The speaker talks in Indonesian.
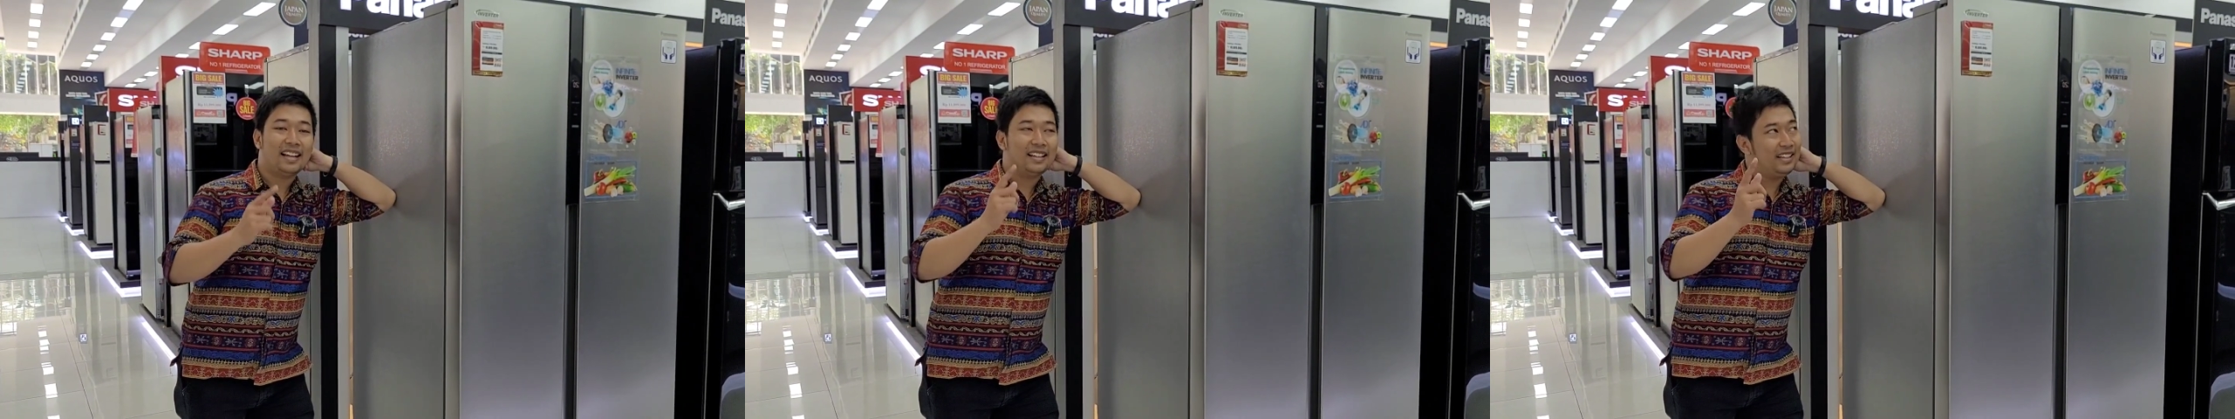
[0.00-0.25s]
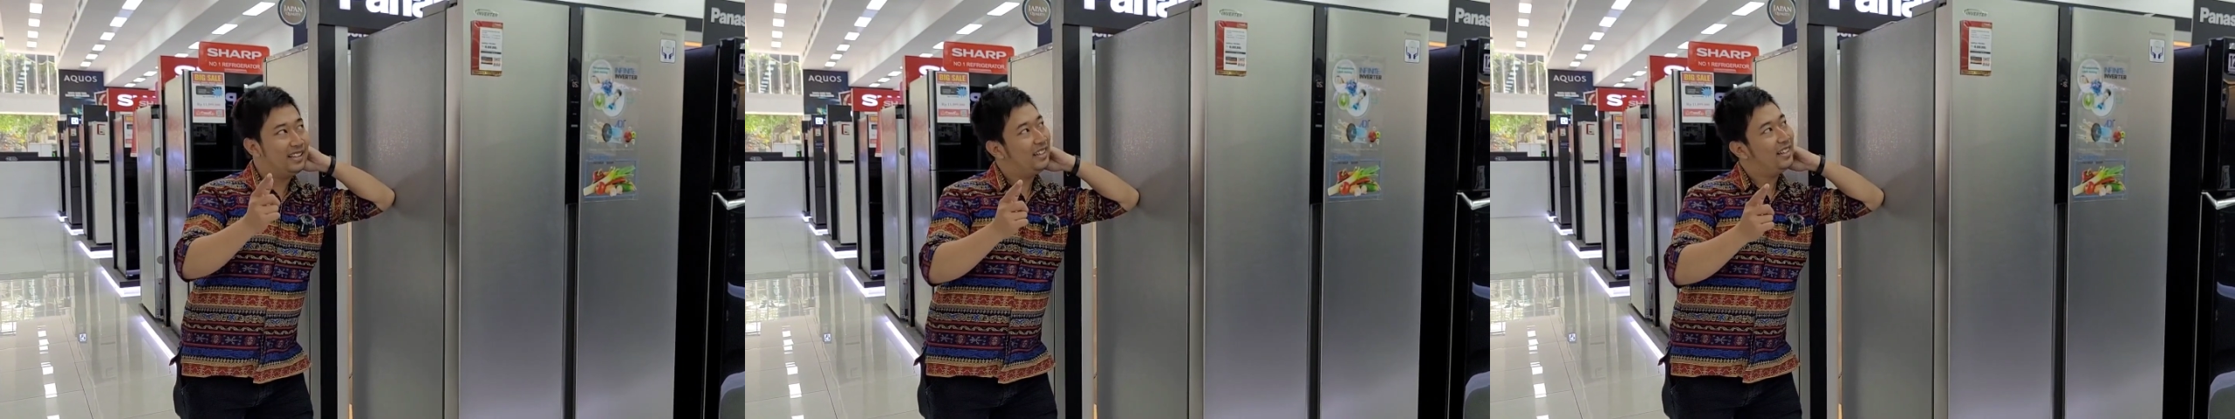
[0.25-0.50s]

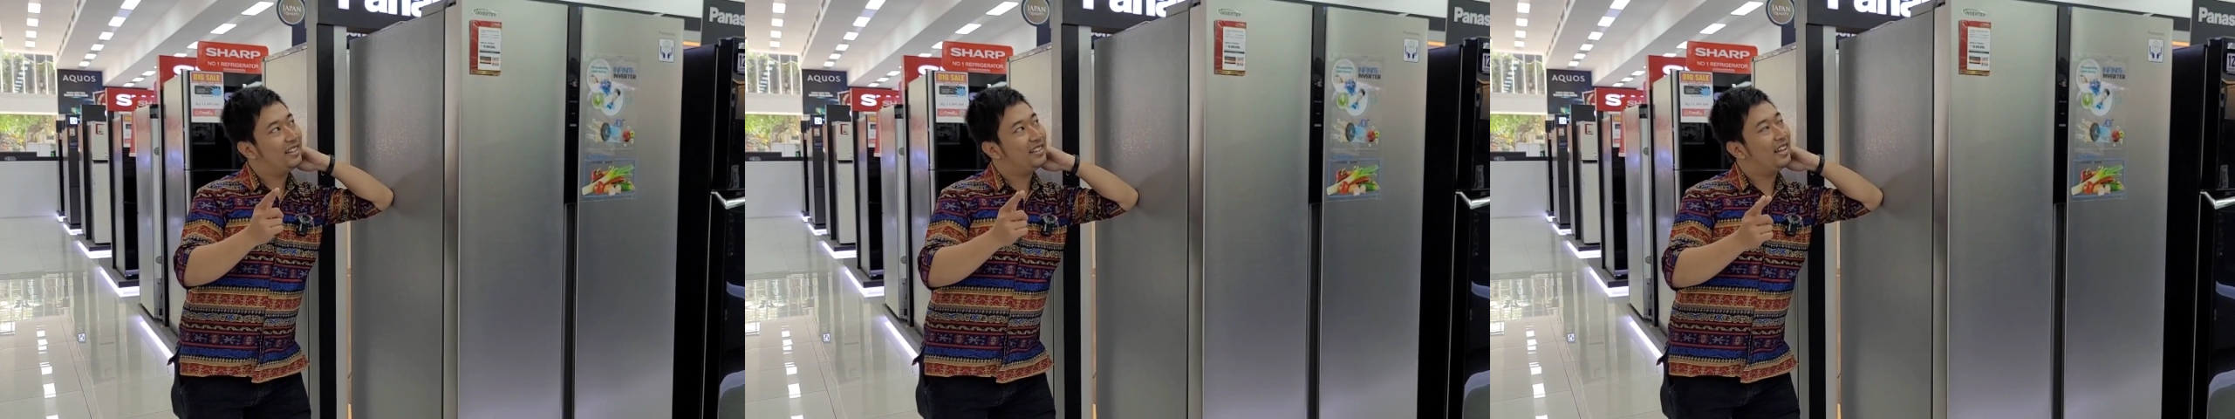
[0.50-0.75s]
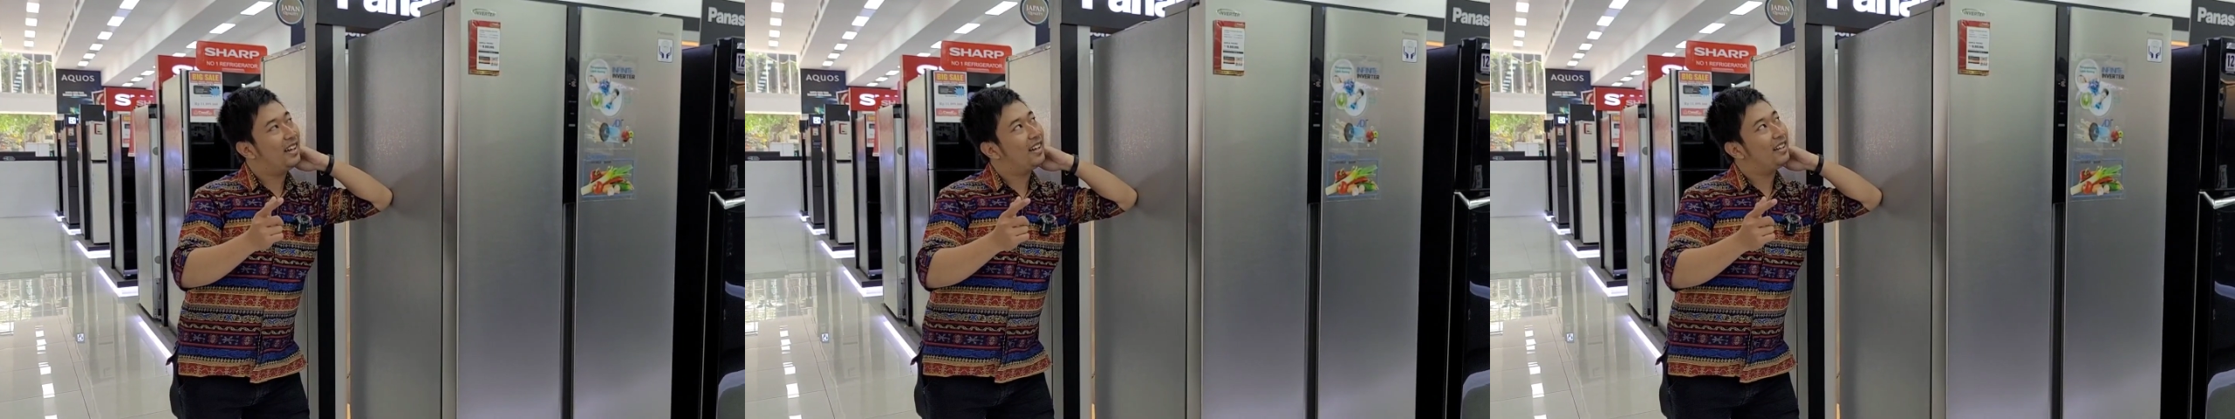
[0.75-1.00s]
kali ini
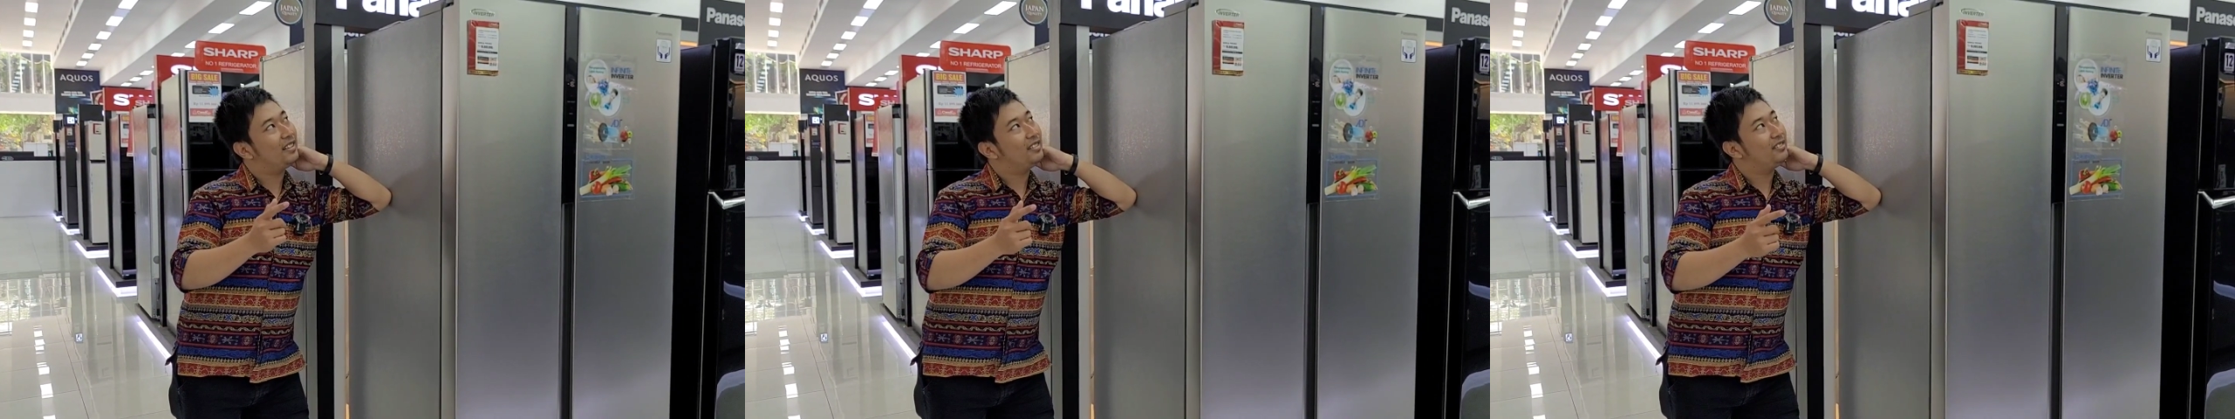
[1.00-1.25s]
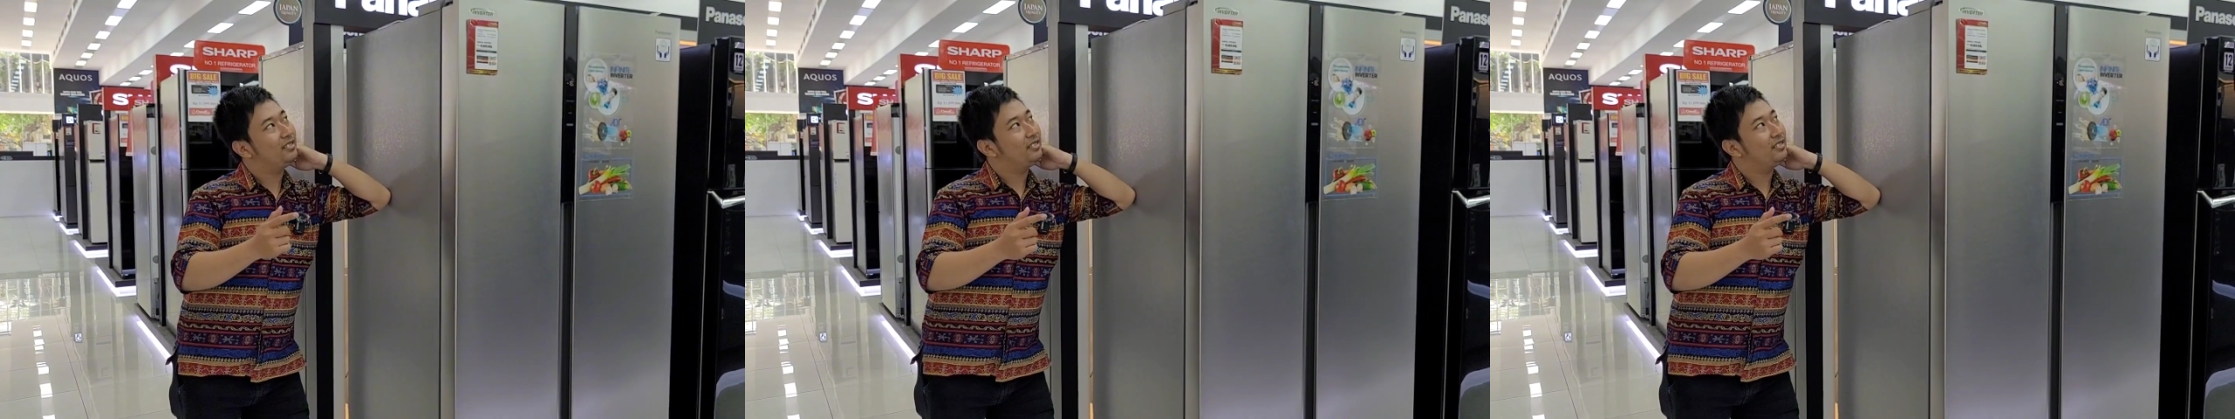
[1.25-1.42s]
kita akan